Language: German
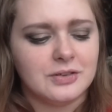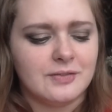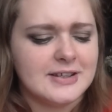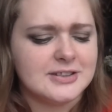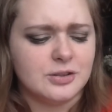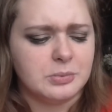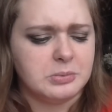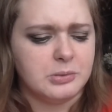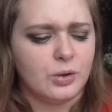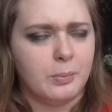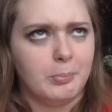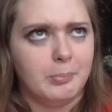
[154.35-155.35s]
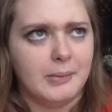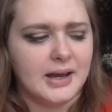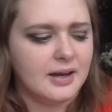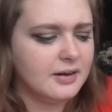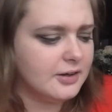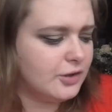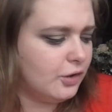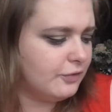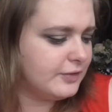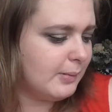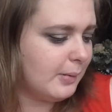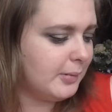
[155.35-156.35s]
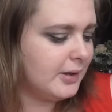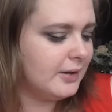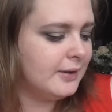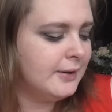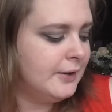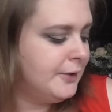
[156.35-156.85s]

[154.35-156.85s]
Und ich weiß nicht, ob ich mir noch mehrere gekauft habe, aber